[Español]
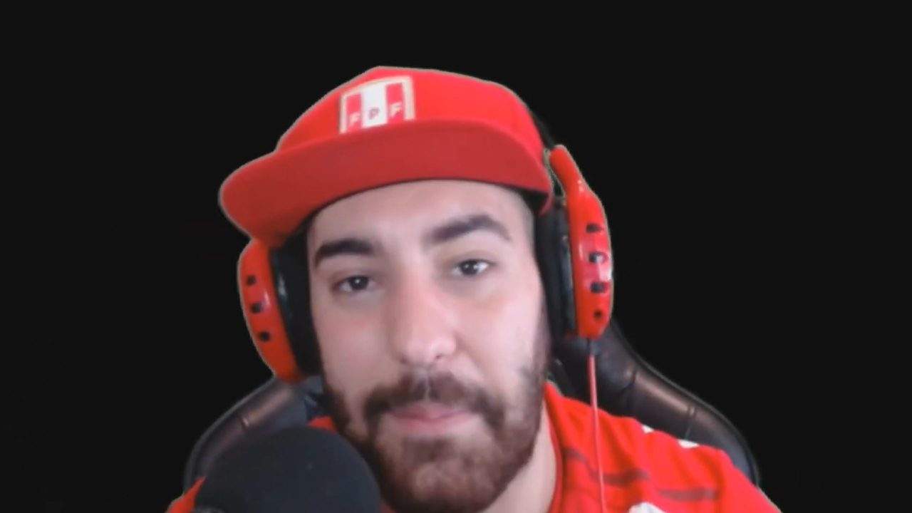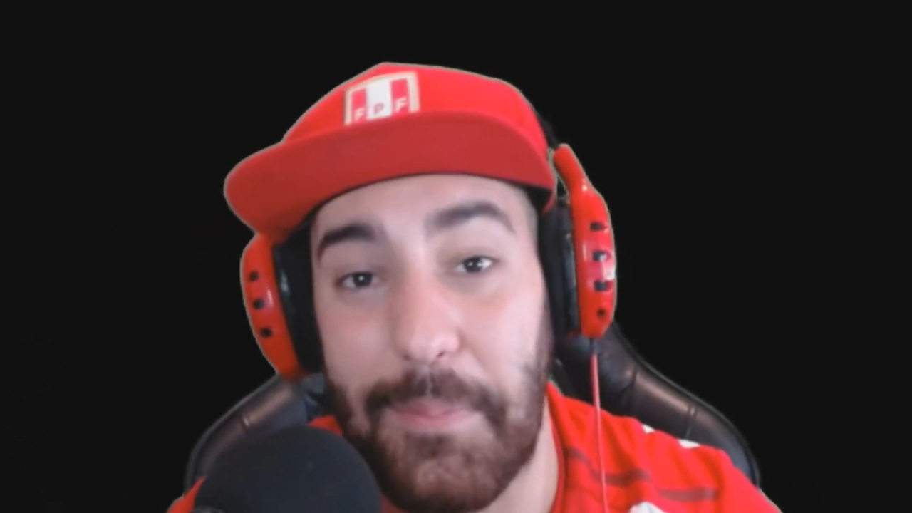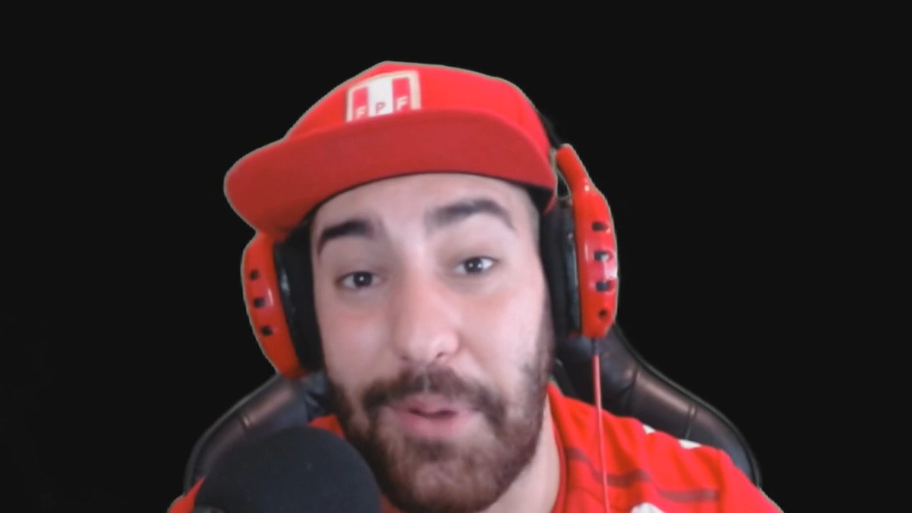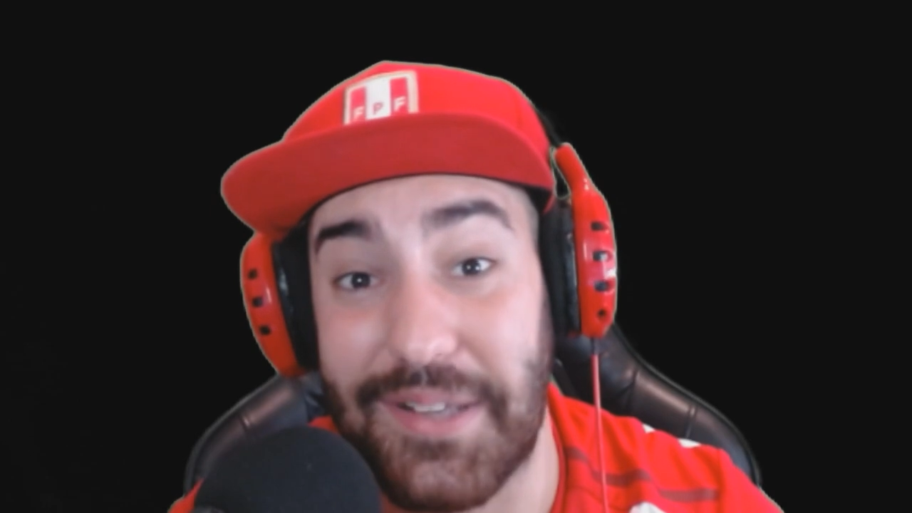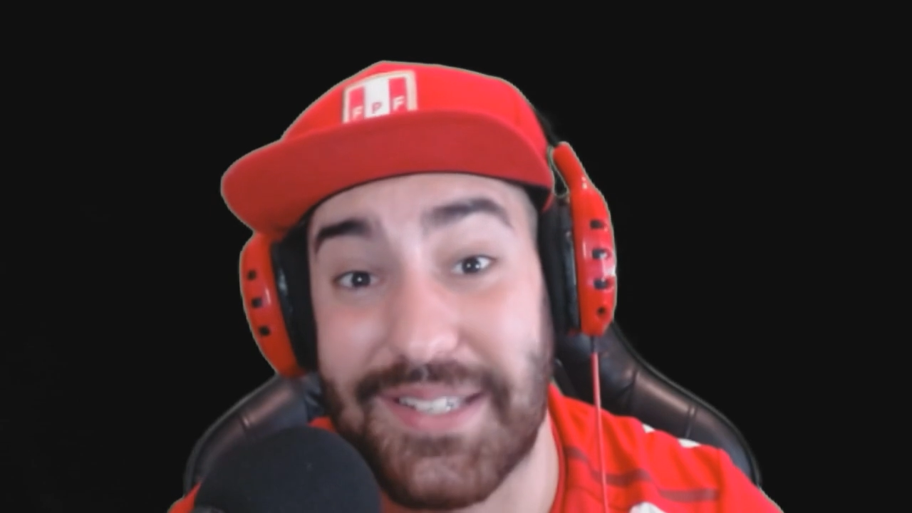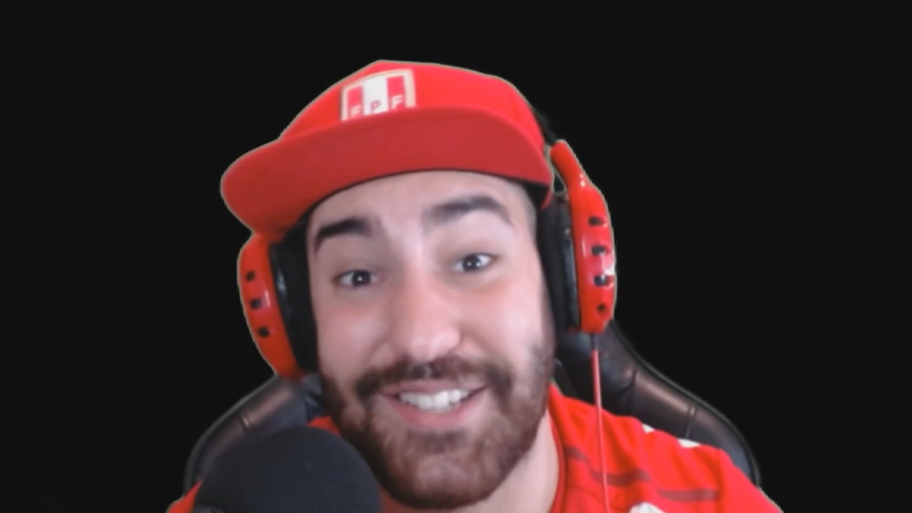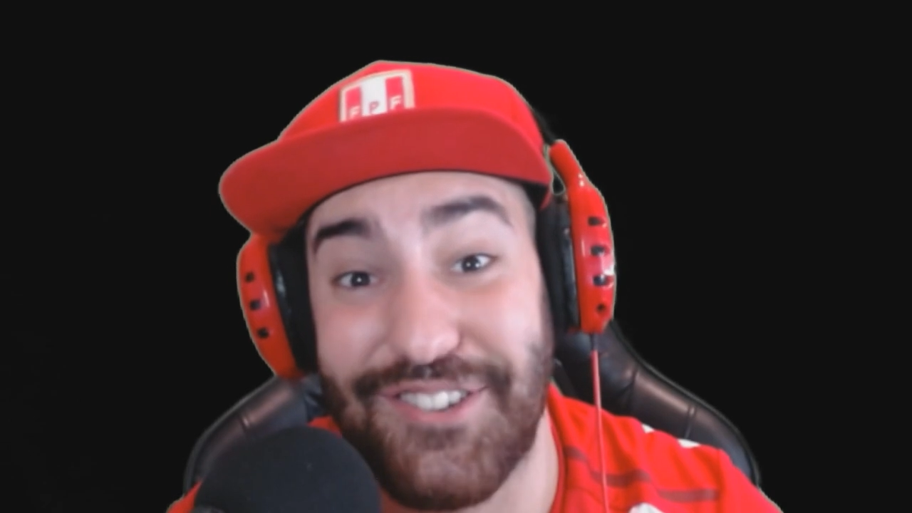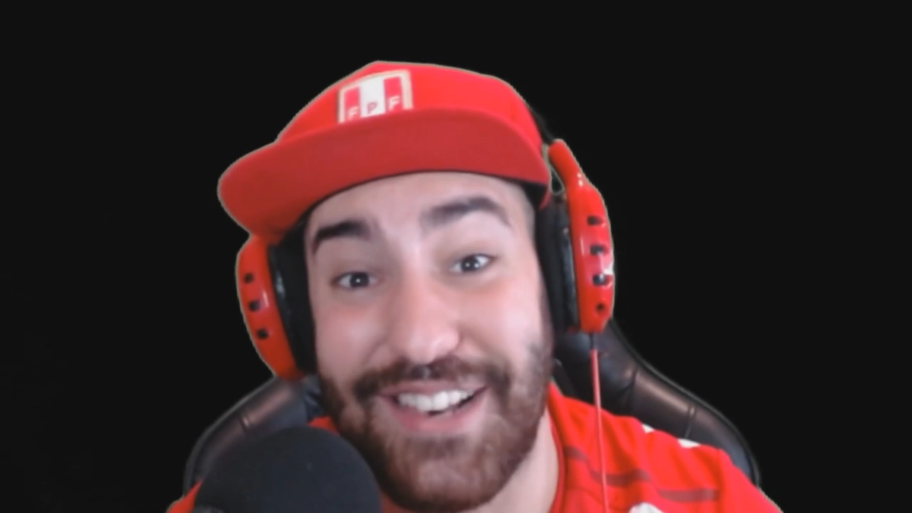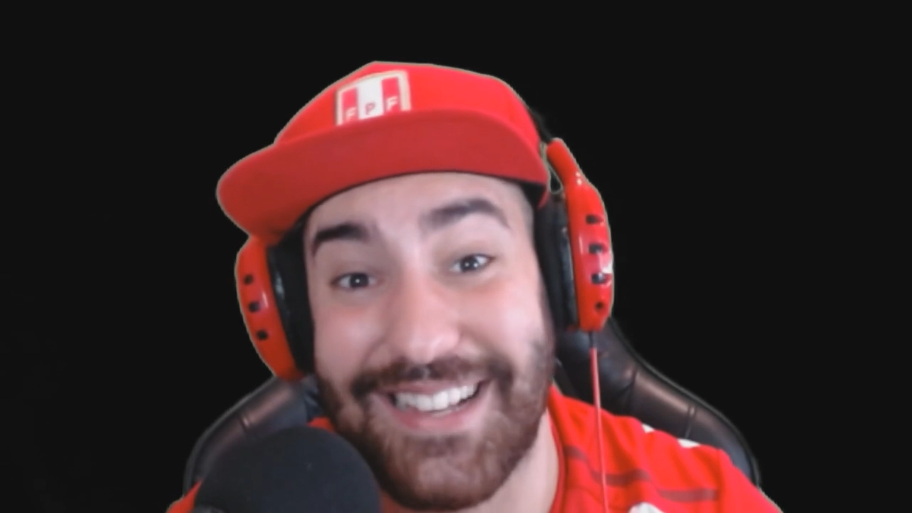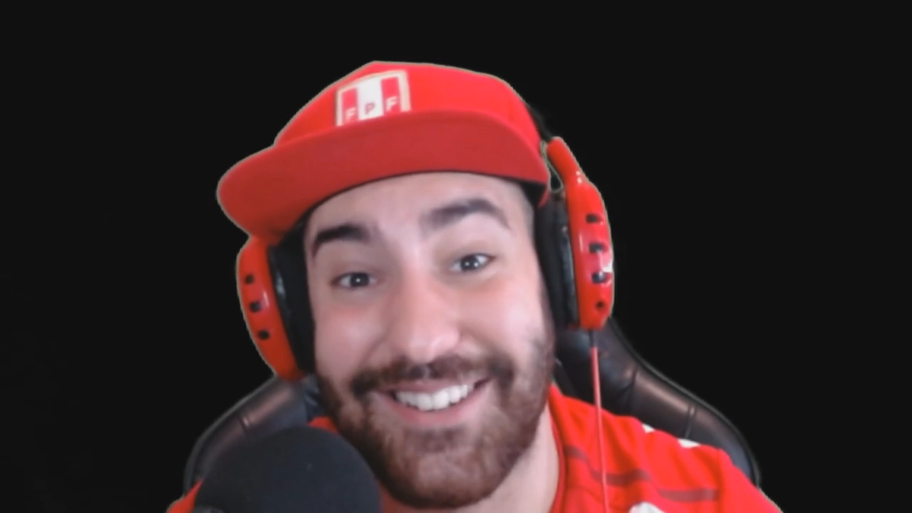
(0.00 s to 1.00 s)
pero así
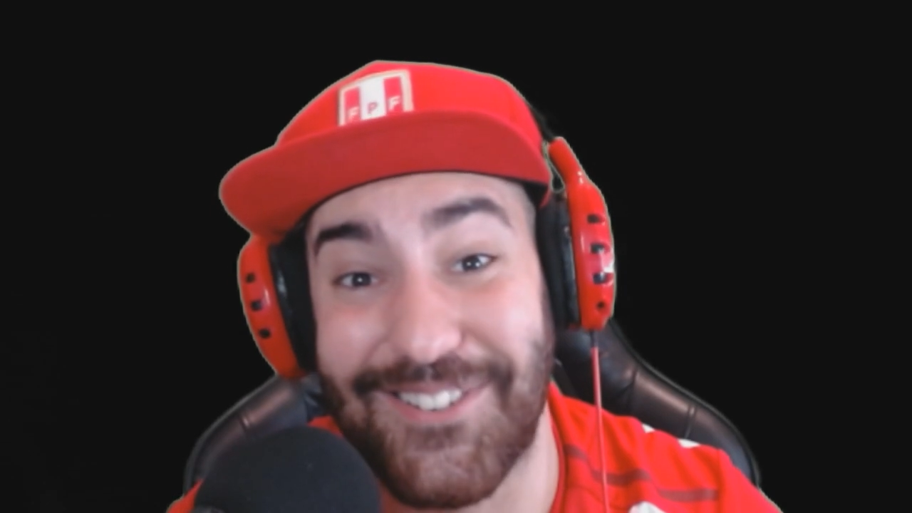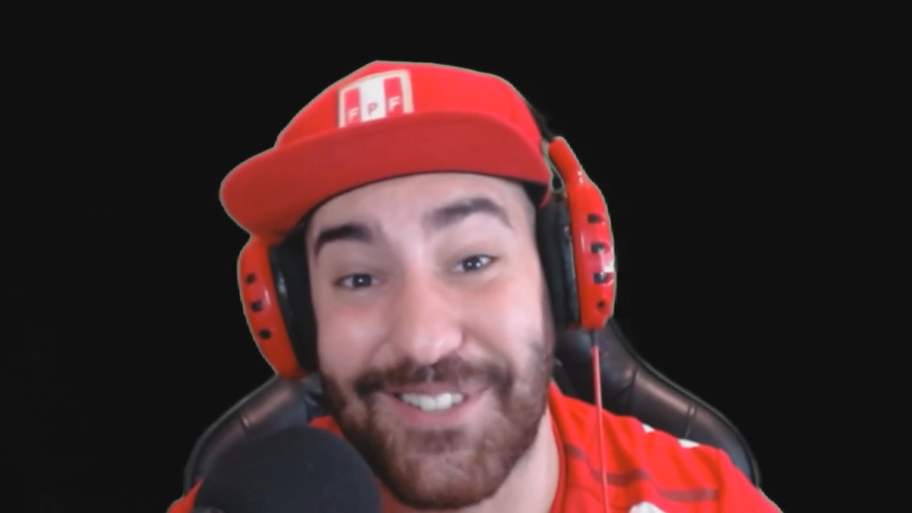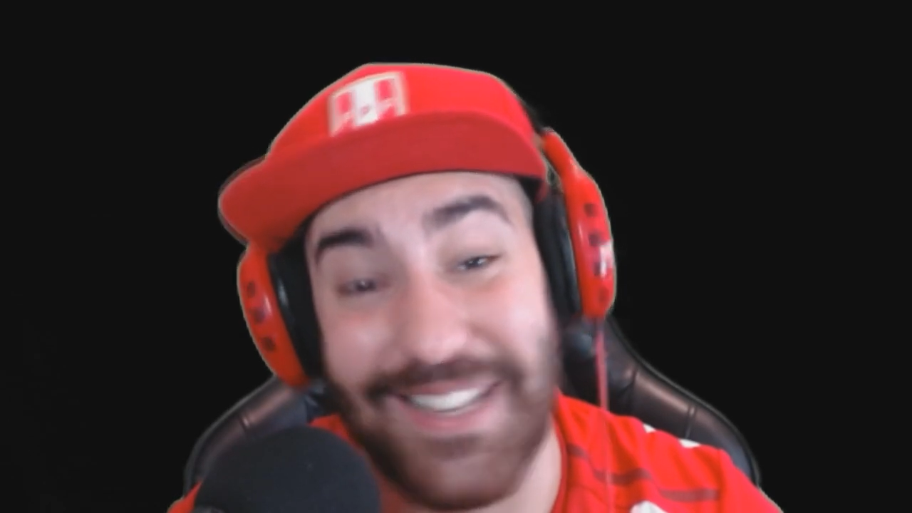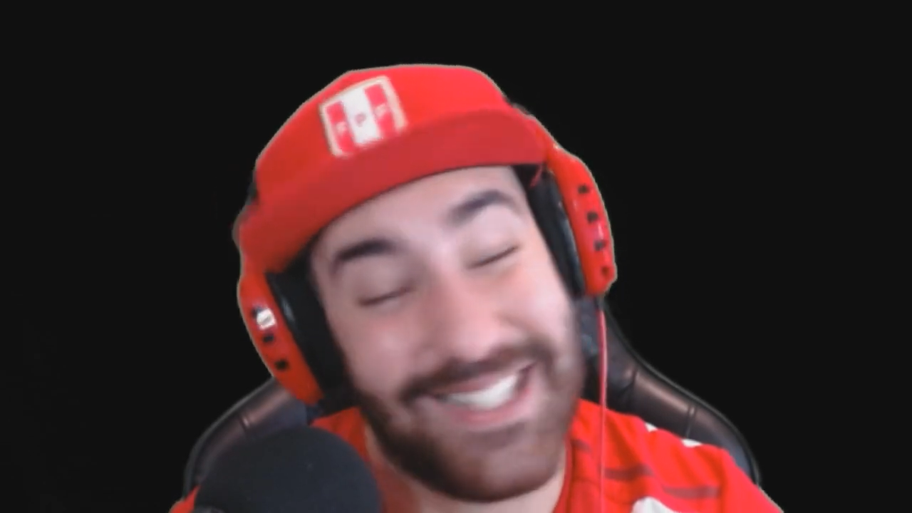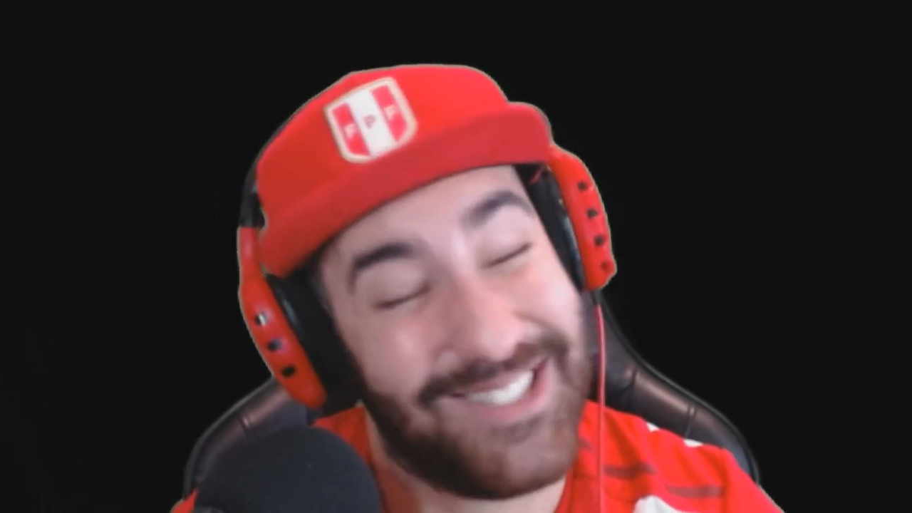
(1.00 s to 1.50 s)
son las cosas.